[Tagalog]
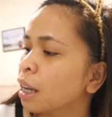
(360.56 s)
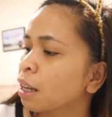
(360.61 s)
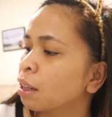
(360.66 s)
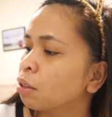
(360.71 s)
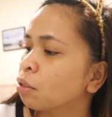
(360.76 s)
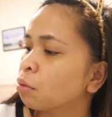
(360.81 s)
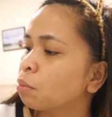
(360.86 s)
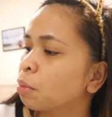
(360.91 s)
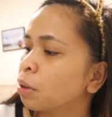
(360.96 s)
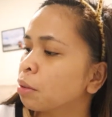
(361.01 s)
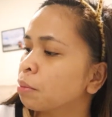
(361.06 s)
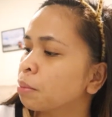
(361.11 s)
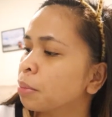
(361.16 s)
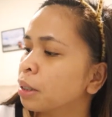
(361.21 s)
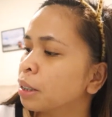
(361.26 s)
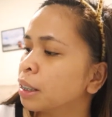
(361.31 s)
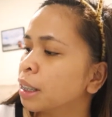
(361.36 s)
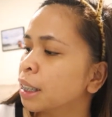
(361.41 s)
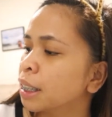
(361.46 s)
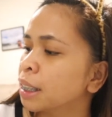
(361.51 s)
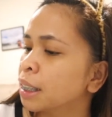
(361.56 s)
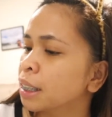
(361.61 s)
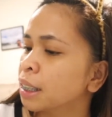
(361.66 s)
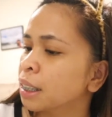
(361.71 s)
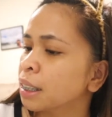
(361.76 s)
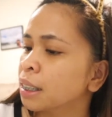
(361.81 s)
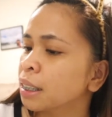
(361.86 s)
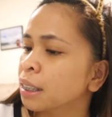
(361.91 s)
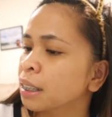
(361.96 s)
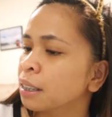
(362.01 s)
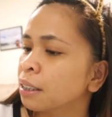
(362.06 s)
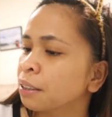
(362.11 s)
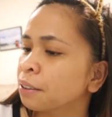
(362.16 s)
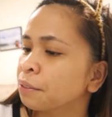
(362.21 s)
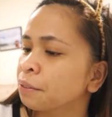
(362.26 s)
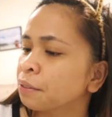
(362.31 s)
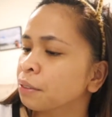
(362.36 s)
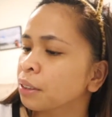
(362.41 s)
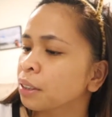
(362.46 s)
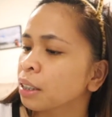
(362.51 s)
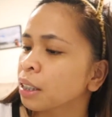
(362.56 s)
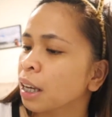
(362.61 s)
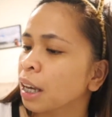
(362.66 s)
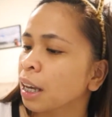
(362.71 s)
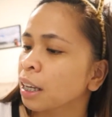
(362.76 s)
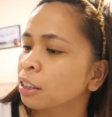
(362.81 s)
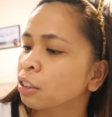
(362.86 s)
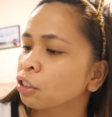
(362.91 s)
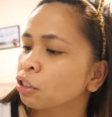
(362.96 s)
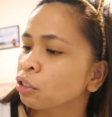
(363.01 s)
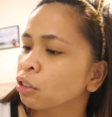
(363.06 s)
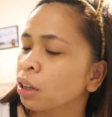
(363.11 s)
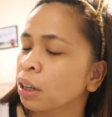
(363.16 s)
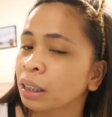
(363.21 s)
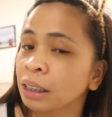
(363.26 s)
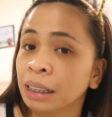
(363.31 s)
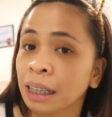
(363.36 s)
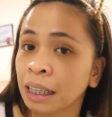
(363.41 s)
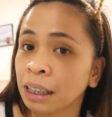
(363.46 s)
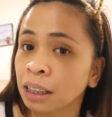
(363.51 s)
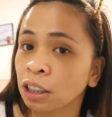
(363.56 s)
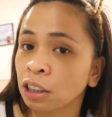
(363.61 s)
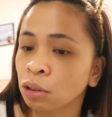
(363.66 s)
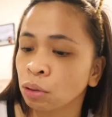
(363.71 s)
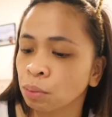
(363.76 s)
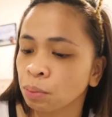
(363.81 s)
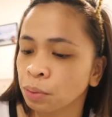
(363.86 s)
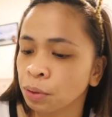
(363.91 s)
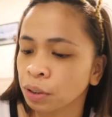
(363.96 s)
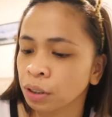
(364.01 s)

Aloe barbadensis leaf extract 92%.